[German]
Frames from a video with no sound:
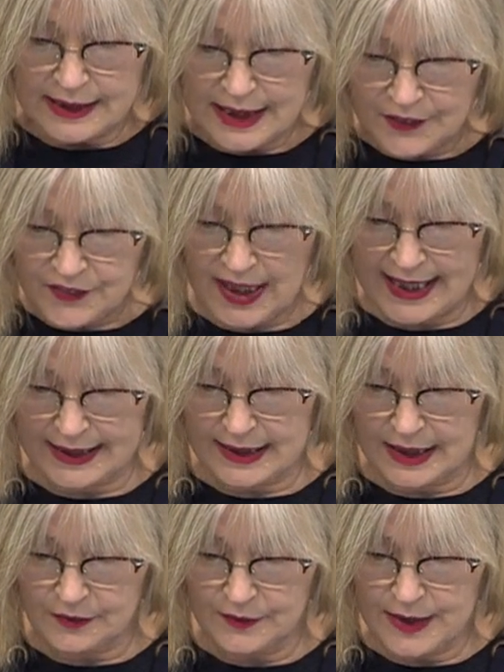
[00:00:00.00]
dass sie
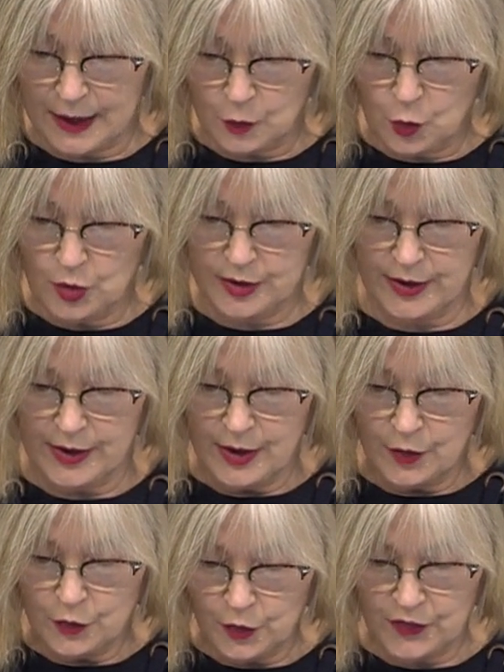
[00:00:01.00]
endlich wieder gute,
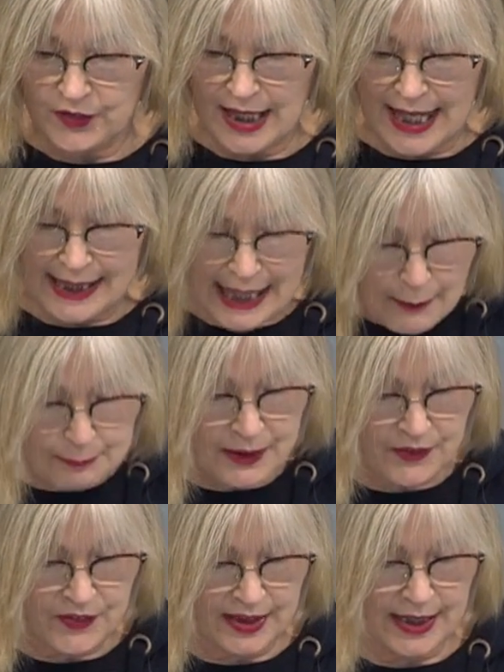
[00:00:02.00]
sozial
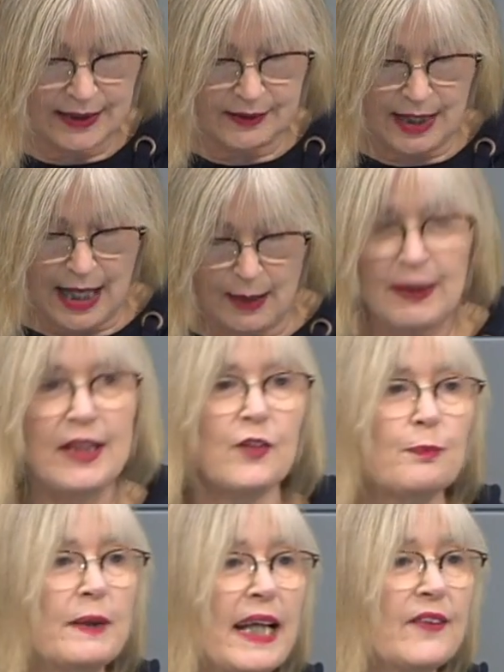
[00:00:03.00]
abgesicherte
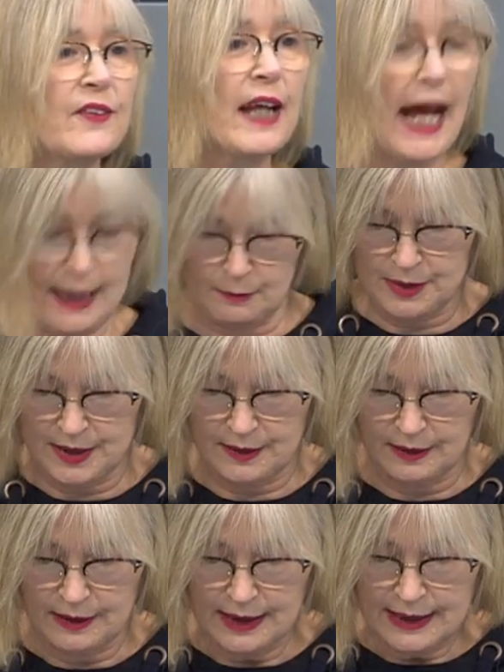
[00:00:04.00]
Arbeitsplätze
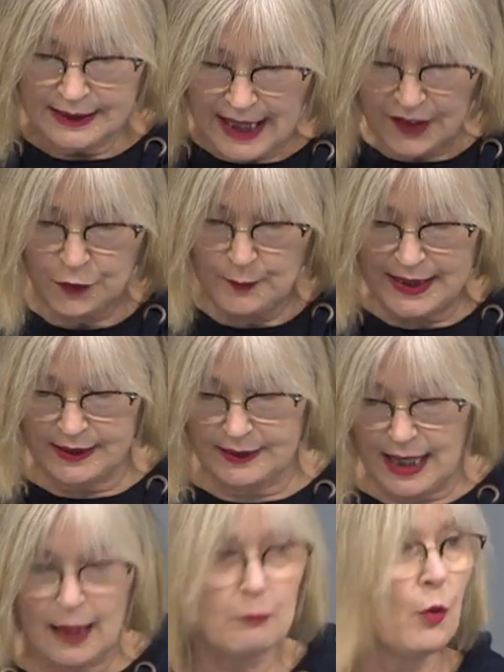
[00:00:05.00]
anbieten. Das, meine
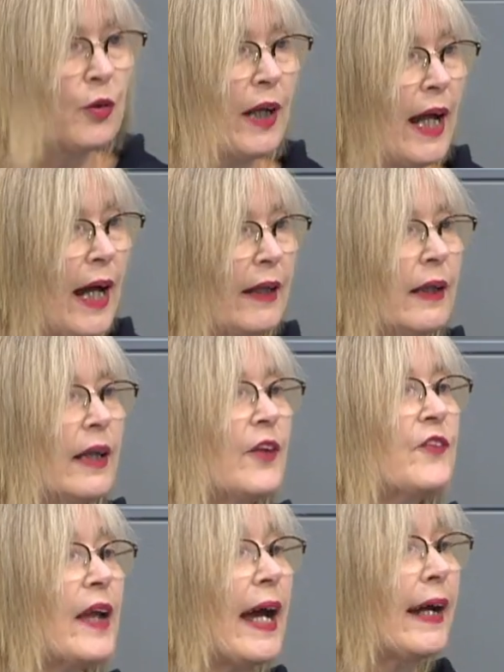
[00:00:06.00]
Damen und Herren,
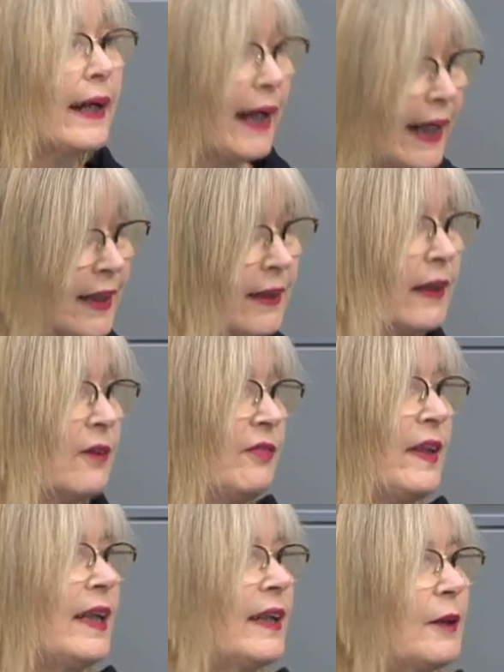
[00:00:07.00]
ist der richtige
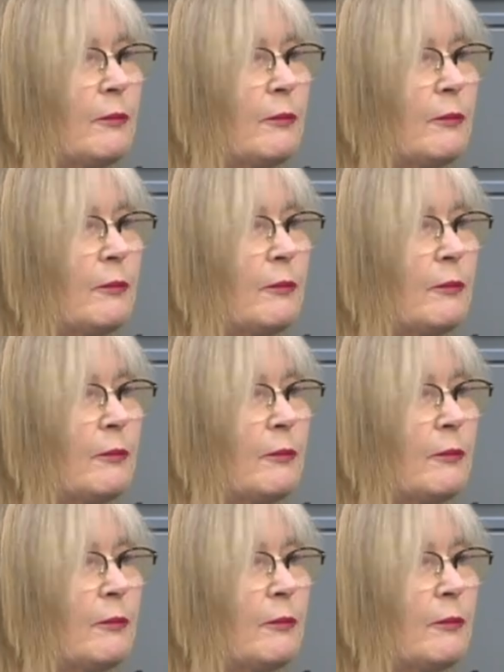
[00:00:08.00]
Weg.